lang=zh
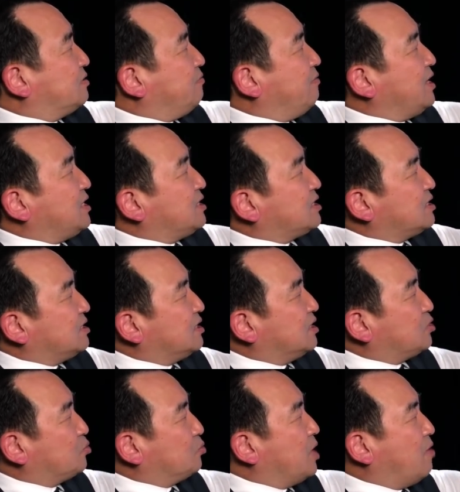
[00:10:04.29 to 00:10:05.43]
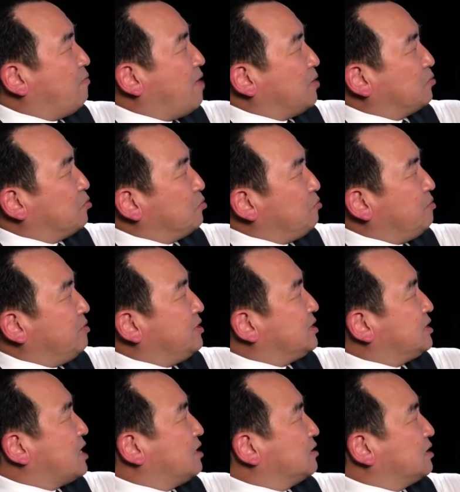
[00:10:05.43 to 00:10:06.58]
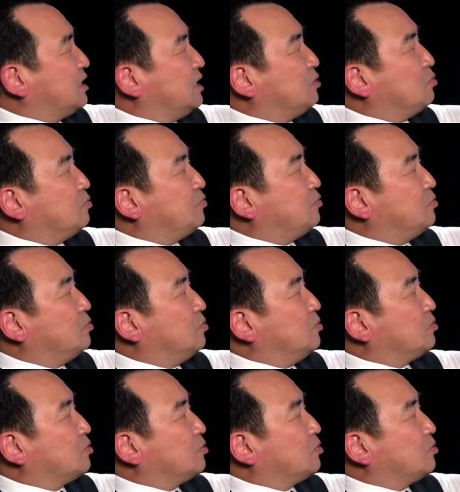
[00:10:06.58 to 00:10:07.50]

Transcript: 为四个主要网络运营商提供服务。